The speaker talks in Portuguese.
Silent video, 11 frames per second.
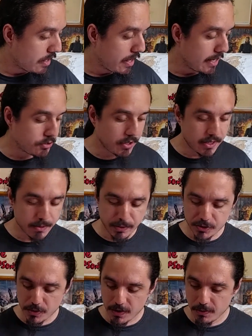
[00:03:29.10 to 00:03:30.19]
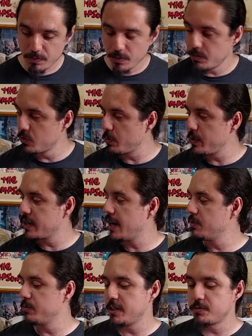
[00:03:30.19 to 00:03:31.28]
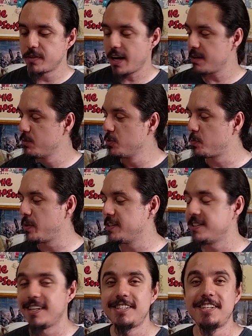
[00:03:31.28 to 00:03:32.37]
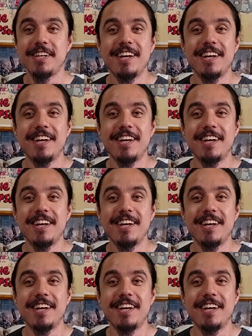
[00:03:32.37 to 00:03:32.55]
é isso aí, pessoal. Pô, muito obrigado mesmo, cara, muito presente.